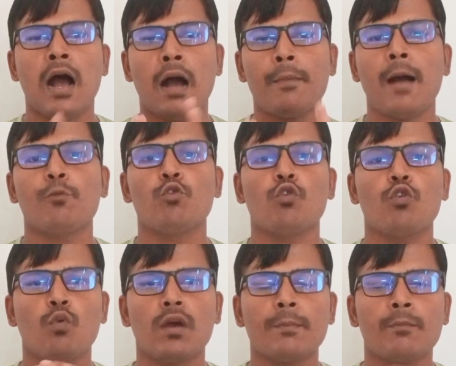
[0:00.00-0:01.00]
हम आप लोगों
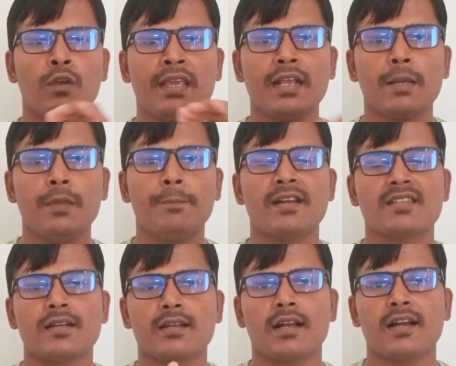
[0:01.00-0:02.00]
को वन एक भी
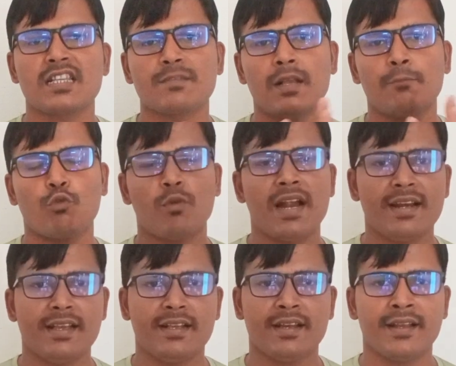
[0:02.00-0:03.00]
परसेंट का कैशबैक
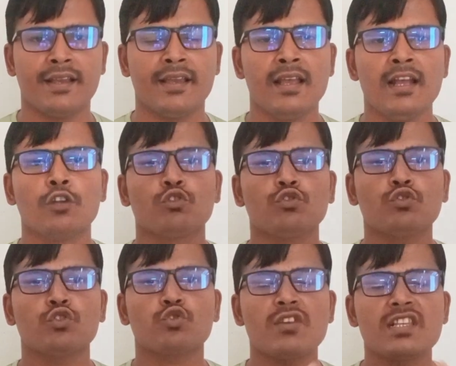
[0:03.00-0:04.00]
प्रोवाइड नहीं करेंगे तो
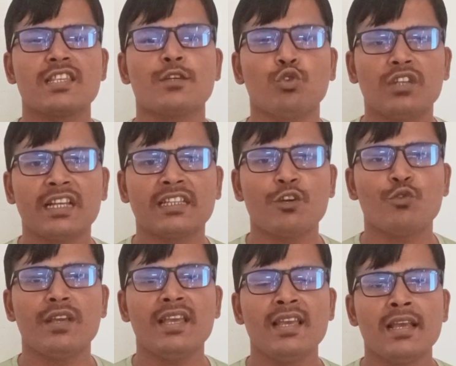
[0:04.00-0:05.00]
दोस्तों इसी को देखते
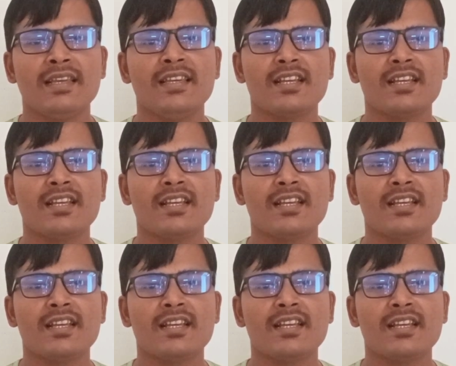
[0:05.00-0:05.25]
हुए